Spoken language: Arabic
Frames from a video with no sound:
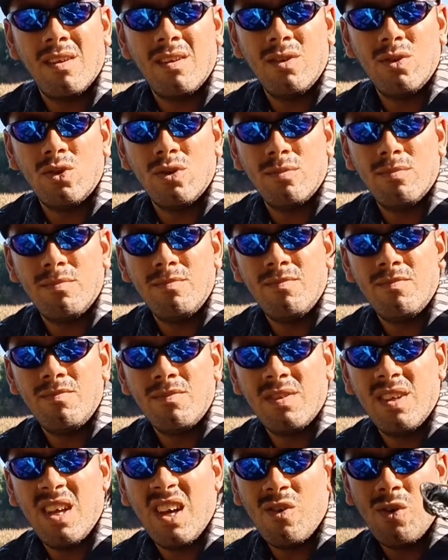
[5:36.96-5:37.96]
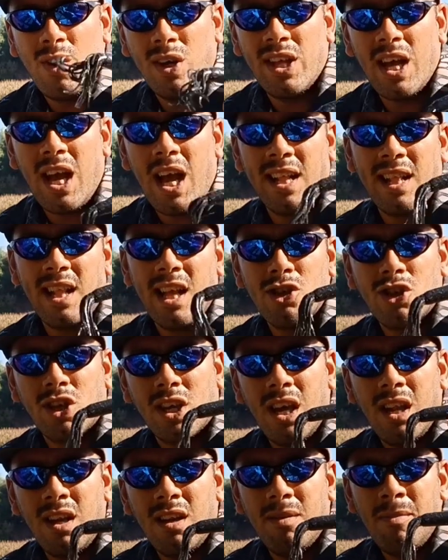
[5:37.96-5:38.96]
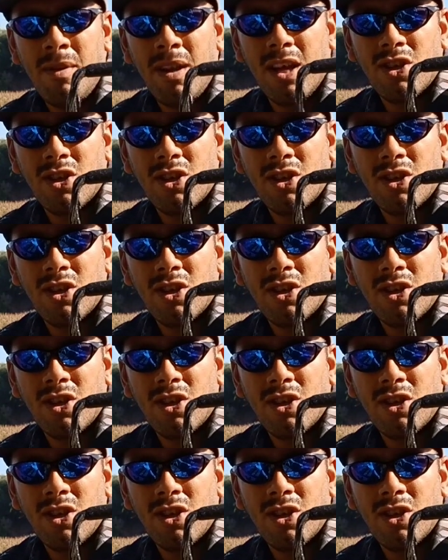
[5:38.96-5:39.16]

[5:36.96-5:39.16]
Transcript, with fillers: اليوتيوب وهذا احد الاشكال من